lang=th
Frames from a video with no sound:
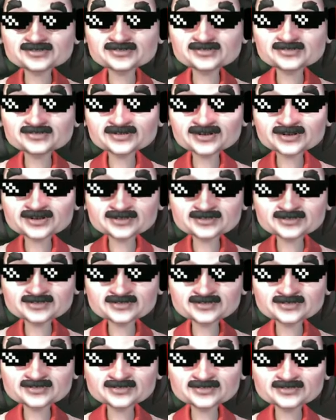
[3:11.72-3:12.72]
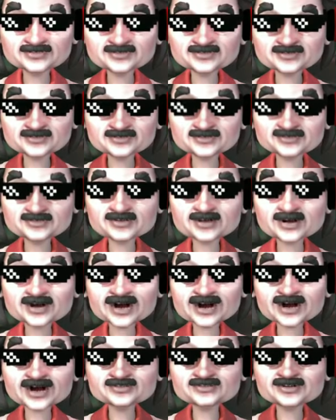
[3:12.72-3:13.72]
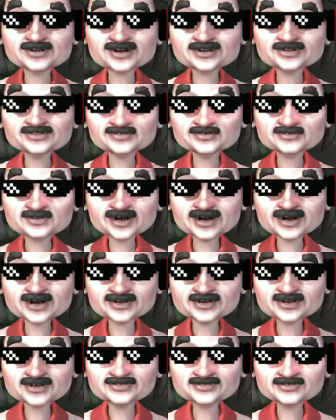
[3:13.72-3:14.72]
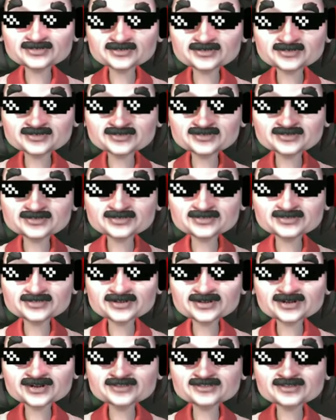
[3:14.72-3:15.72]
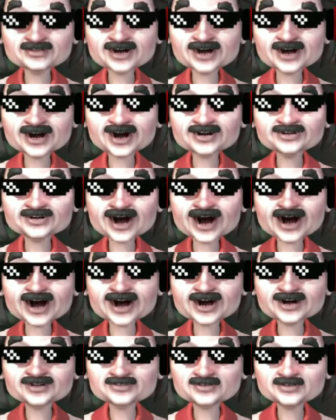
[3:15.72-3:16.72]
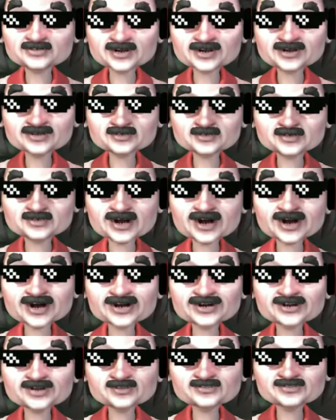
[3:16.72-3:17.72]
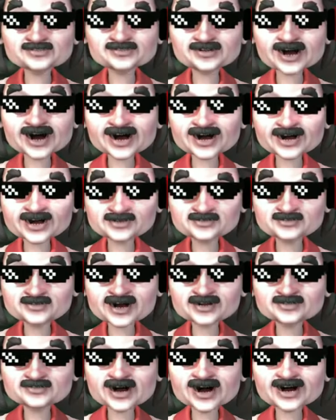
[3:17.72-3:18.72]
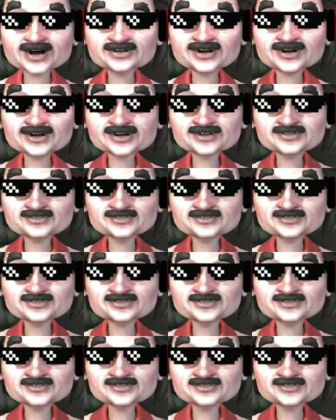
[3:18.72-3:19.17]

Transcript: จริงรู้อะไรไม่เท่ารู้งี้นะแต่อย่างว่าเองงบเราน้อยเราก็ต้องเล่นต่ำๆไปก่อนนะ